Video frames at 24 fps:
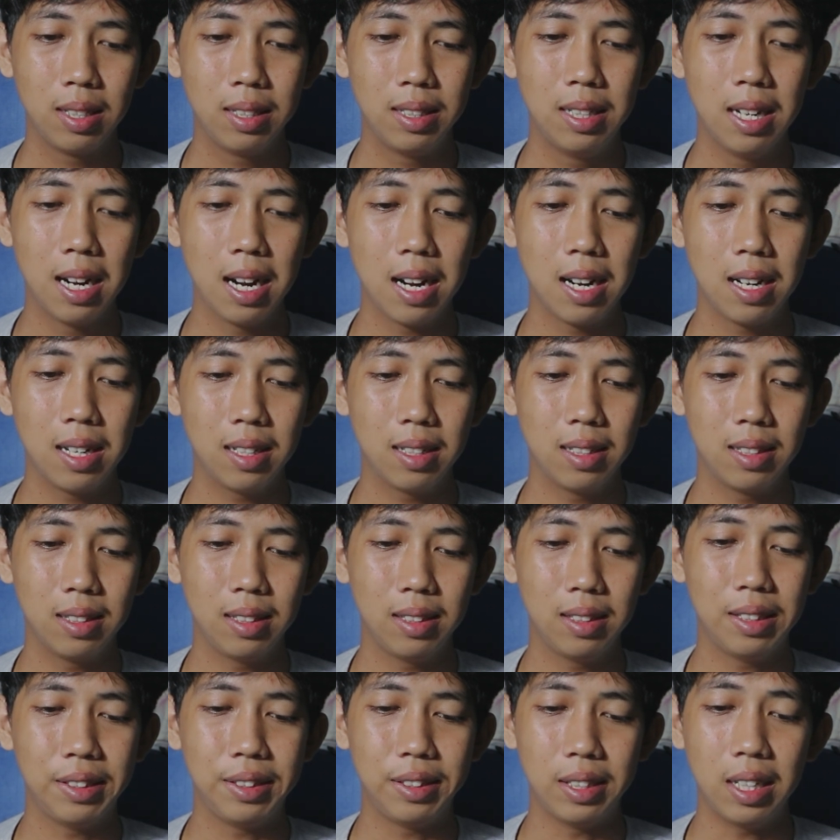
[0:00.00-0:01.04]
Gak
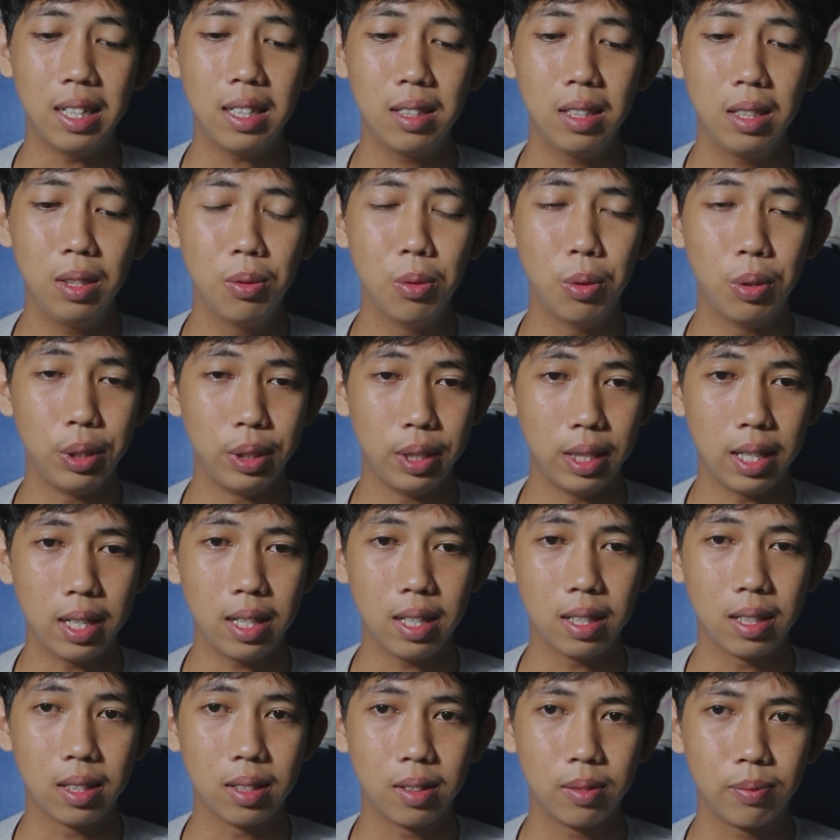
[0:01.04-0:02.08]
nyenyak
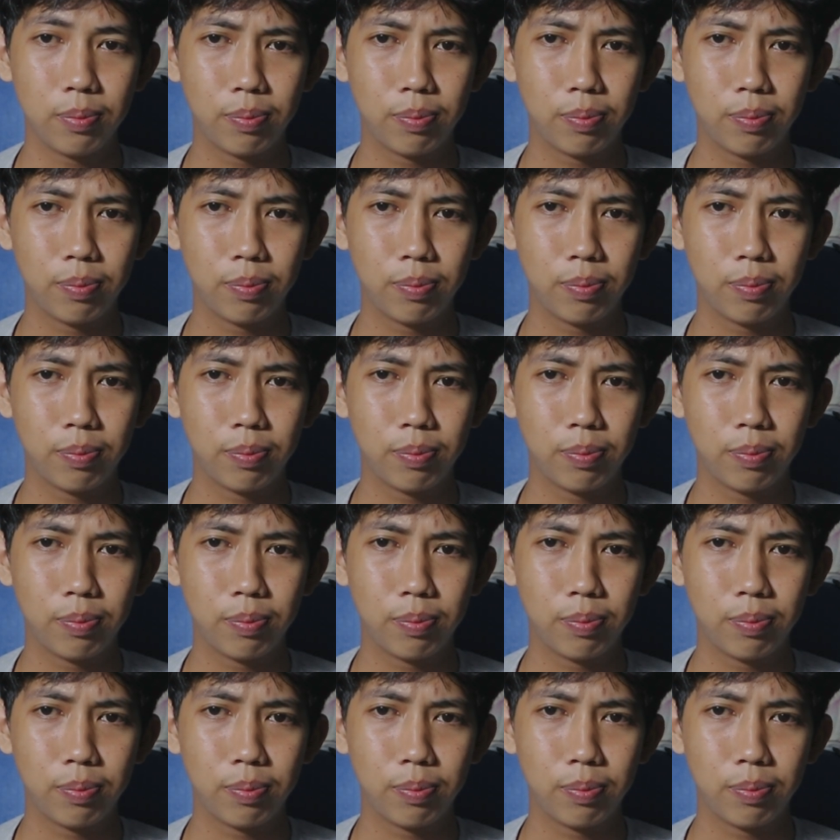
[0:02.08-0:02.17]
tidurnya.